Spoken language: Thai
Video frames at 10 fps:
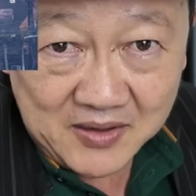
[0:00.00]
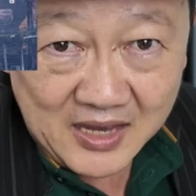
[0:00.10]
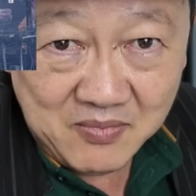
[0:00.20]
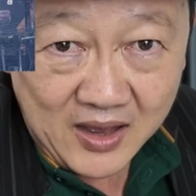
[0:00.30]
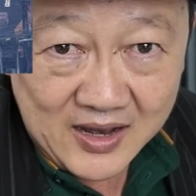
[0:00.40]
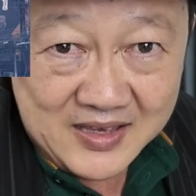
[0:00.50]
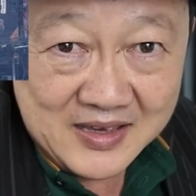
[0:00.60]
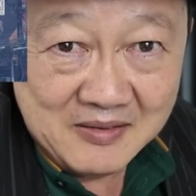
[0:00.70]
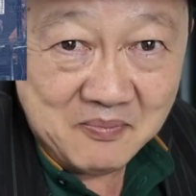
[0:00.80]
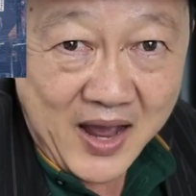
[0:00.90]
คไปเช็คมาเฮ้ย
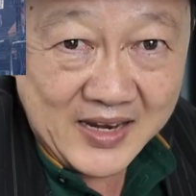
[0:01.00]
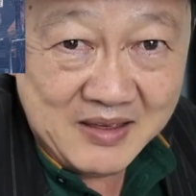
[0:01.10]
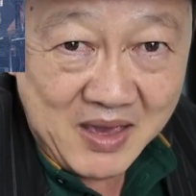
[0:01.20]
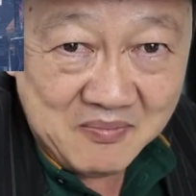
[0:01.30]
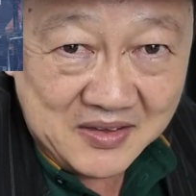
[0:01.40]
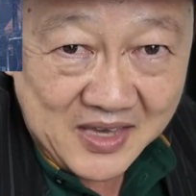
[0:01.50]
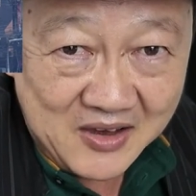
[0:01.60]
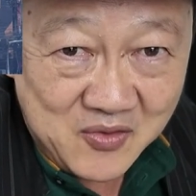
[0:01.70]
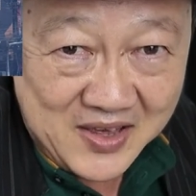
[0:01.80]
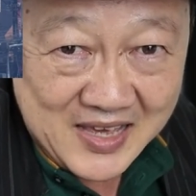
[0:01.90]
ป้ายนี้แม่งมีจริ
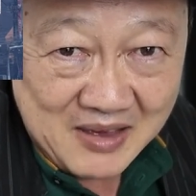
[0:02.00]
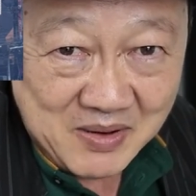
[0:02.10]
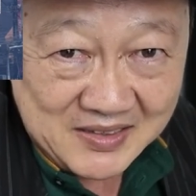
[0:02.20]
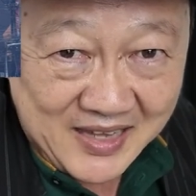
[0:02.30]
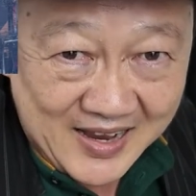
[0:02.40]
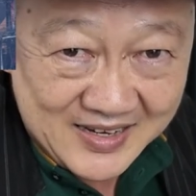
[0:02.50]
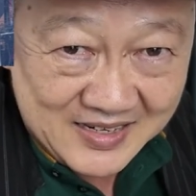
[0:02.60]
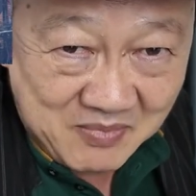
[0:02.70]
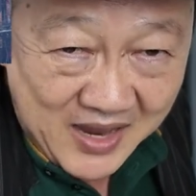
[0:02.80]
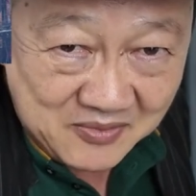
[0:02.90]
งเฮ้ยมันตั้ง
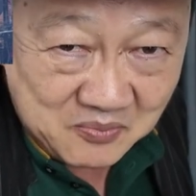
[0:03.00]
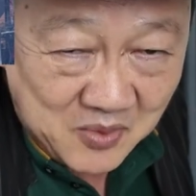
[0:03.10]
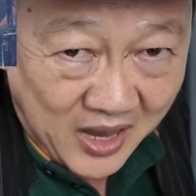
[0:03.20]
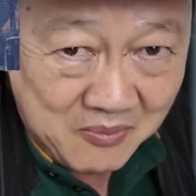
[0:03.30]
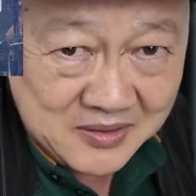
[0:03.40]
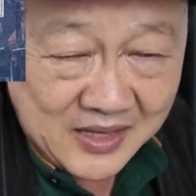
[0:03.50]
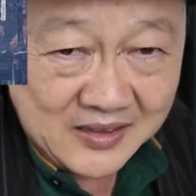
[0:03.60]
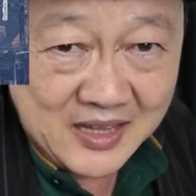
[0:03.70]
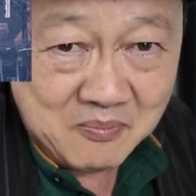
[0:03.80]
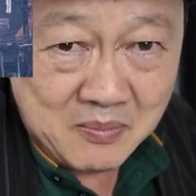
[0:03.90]
ขึ้นมาเอามาติ
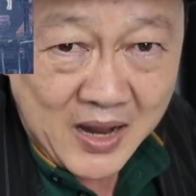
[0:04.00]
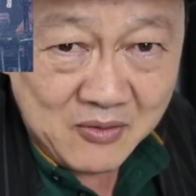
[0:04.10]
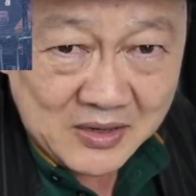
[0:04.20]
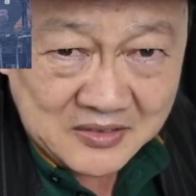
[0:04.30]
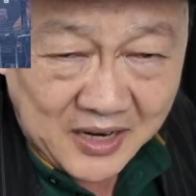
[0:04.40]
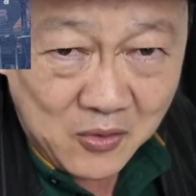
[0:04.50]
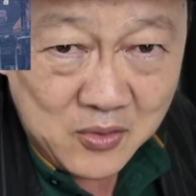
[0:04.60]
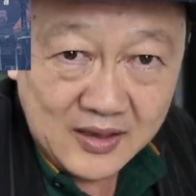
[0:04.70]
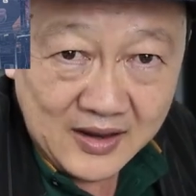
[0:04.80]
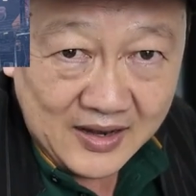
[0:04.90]
ดเนี่ยประมาณวันเสาร์
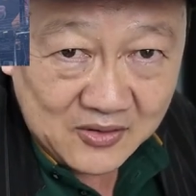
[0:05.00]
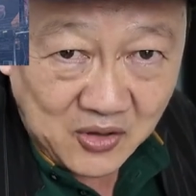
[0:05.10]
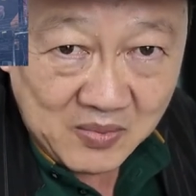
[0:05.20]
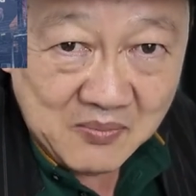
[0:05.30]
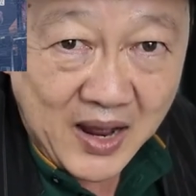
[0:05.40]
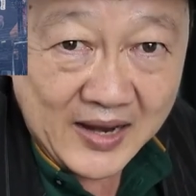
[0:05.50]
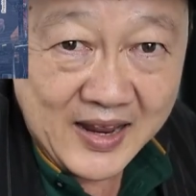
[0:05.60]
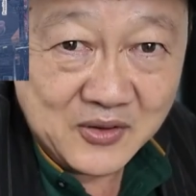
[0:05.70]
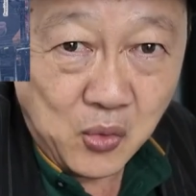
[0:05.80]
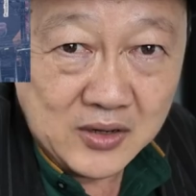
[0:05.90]
แล้วตอนบ่ายๆ
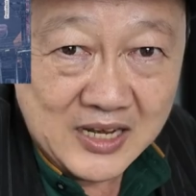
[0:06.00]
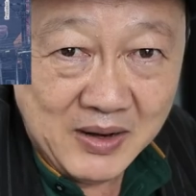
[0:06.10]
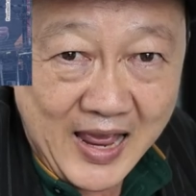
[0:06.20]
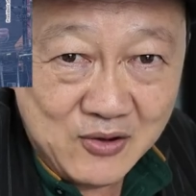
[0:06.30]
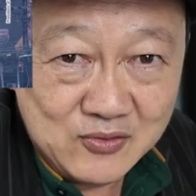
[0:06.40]
เนี่ยถูกลื้อไปแล้